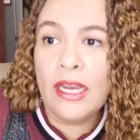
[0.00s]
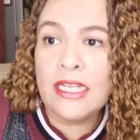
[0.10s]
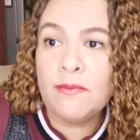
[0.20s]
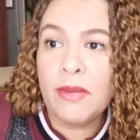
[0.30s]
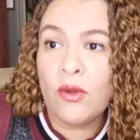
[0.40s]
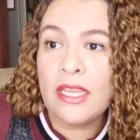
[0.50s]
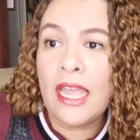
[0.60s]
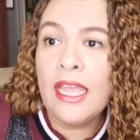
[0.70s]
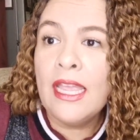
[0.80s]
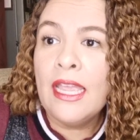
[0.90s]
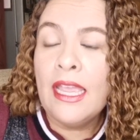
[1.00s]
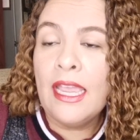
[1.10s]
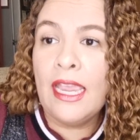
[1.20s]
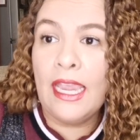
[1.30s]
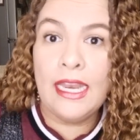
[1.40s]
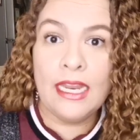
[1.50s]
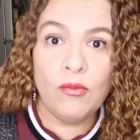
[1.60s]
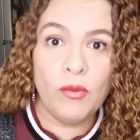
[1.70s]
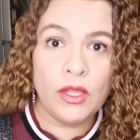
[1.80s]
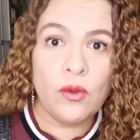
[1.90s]
eres, pero ya en el
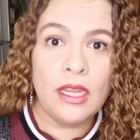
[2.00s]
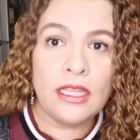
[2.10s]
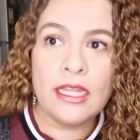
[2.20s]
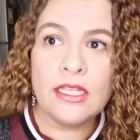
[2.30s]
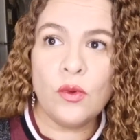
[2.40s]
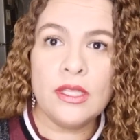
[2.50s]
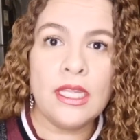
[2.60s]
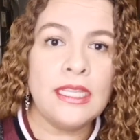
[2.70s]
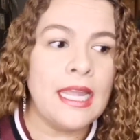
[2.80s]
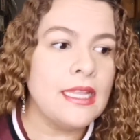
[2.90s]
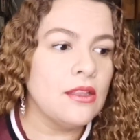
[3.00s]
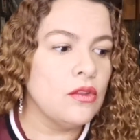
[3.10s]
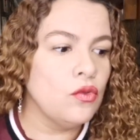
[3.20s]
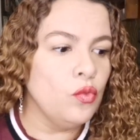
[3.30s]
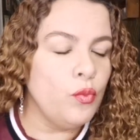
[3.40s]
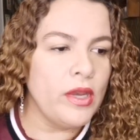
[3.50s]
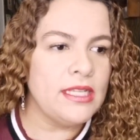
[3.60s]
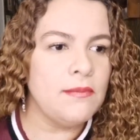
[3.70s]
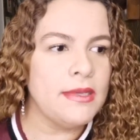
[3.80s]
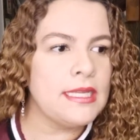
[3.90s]
momento en que te das cuenta ya tú
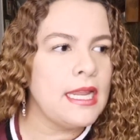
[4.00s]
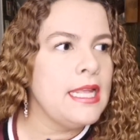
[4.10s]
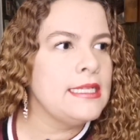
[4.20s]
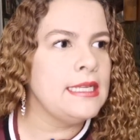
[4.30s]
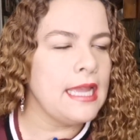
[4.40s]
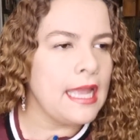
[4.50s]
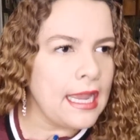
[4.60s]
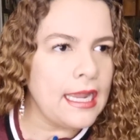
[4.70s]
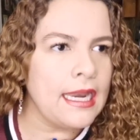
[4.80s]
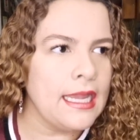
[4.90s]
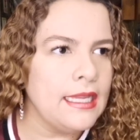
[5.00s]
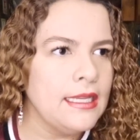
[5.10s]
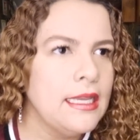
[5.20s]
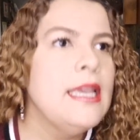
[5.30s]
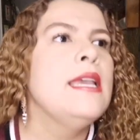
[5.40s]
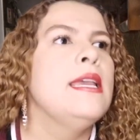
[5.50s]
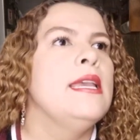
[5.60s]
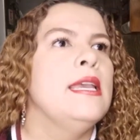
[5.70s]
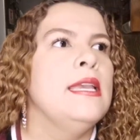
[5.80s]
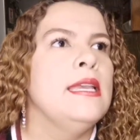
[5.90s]
puedes empezar a decir, ah, caray,
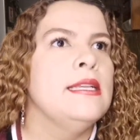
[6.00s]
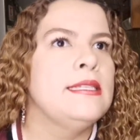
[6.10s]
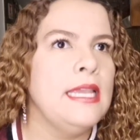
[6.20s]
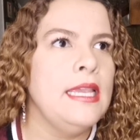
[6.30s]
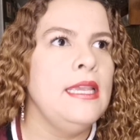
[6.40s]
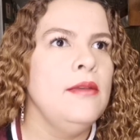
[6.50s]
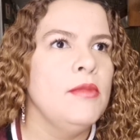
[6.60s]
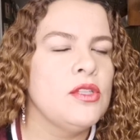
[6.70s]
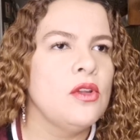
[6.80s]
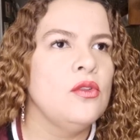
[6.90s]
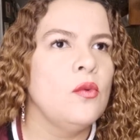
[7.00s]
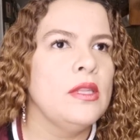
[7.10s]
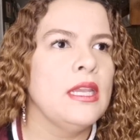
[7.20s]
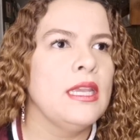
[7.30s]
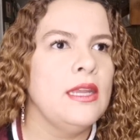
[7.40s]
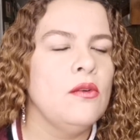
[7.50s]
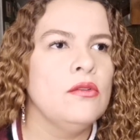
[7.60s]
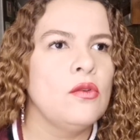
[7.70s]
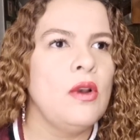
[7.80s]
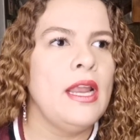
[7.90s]
sí, me estoy dando cuenta que quiero
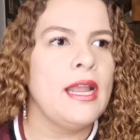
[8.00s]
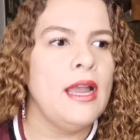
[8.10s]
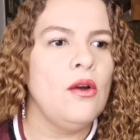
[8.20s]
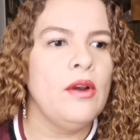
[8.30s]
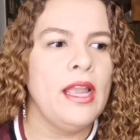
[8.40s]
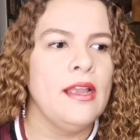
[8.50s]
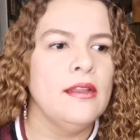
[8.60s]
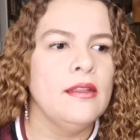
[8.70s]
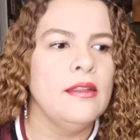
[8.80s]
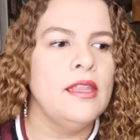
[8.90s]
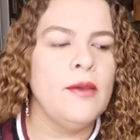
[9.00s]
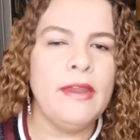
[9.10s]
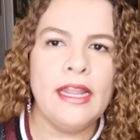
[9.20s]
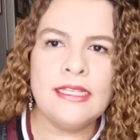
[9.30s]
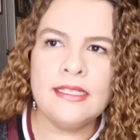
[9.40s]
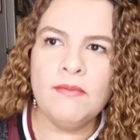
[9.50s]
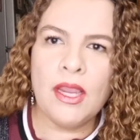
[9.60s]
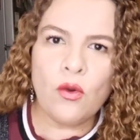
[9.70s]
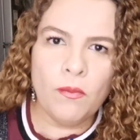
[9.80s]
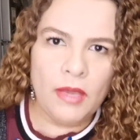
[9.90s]
controlar ahora. ¿De veras
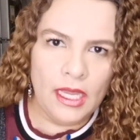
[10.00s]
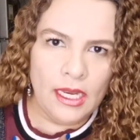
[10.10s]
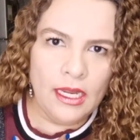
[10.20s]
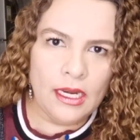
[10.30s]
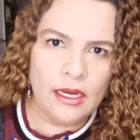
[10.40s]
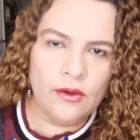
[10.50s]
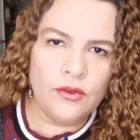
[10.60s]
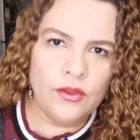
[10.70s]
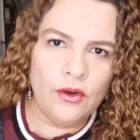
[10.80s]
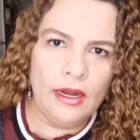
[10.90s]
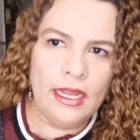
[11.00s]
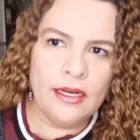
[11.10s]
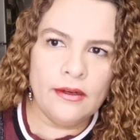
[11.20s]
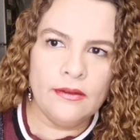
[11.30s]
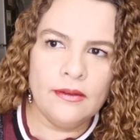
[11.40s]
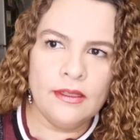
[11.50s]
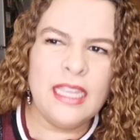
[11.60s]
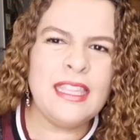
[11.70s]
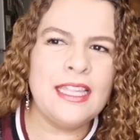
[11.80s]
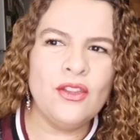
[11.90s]
me conviene querer controlar?
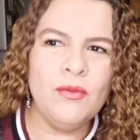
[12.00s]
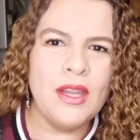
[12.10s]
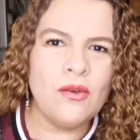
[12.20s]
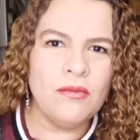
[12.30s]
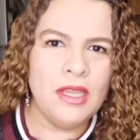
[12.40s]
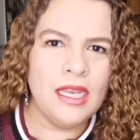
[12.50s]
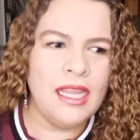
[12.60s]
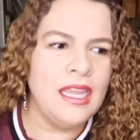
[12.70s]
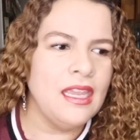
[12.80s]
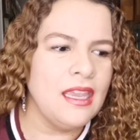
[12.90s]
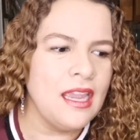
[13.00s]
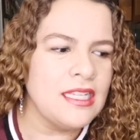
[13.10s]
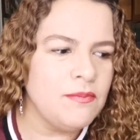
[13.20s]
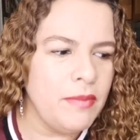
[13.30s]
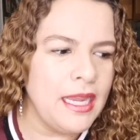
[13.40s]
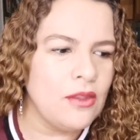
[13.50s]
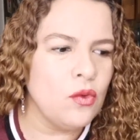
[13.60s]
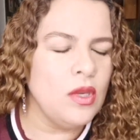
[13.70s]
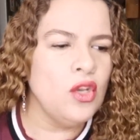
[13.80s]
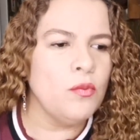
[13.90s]
¿Qué tanto me conviene? ¿En qué
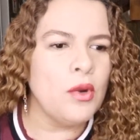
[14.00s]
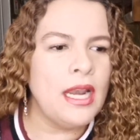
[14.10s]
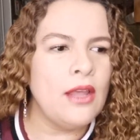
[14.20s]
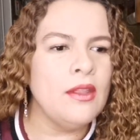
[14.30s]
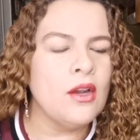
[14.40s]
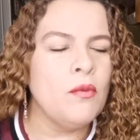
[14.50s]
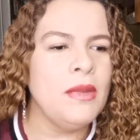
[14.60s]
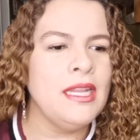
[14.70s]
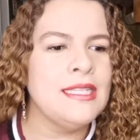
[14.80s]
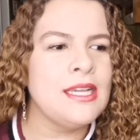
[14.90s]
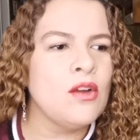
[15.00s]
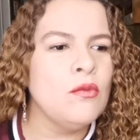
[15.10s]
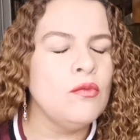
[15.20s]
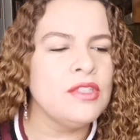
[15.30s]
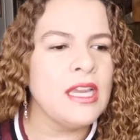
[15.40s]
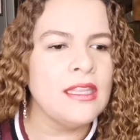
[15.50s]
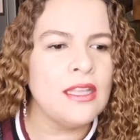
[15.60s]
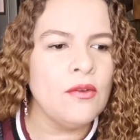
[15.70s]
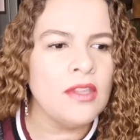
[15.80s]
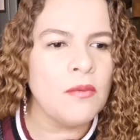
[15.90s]
aspecto? Y no por el lado de conveniencia como mucha
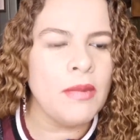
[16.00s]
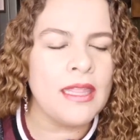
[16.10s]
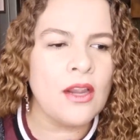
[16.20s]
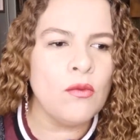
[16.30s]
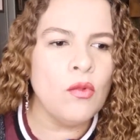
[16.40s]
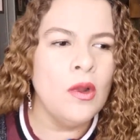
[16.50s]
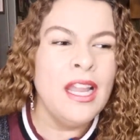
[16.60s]
gente lo interpreta como,